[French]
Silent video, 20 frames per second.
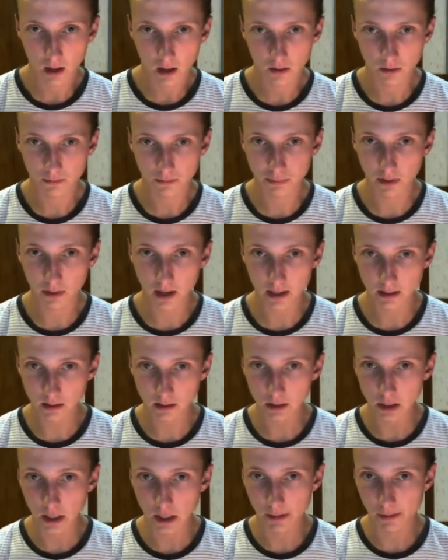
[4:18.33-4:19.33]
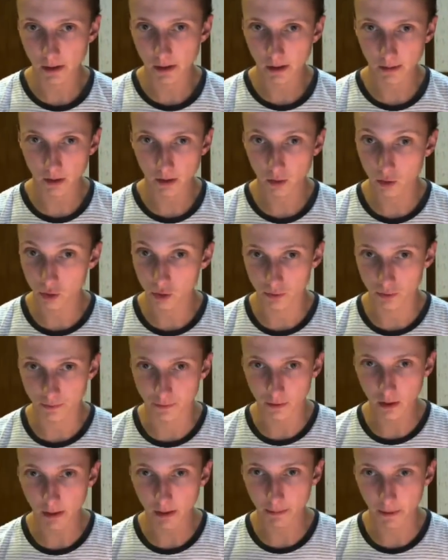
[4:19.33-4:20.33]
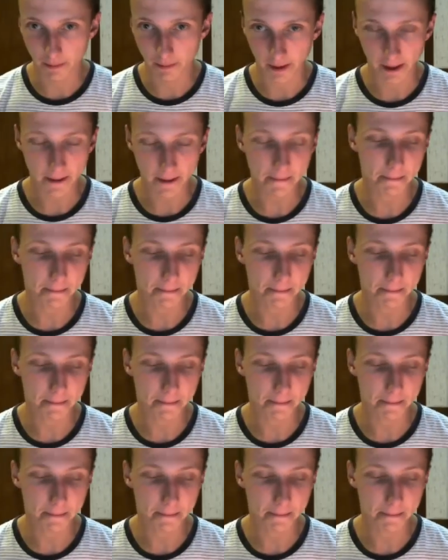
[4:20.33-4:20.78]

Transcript: Donc pour l'instant, j'ai les Pokémon que je veux à peu près.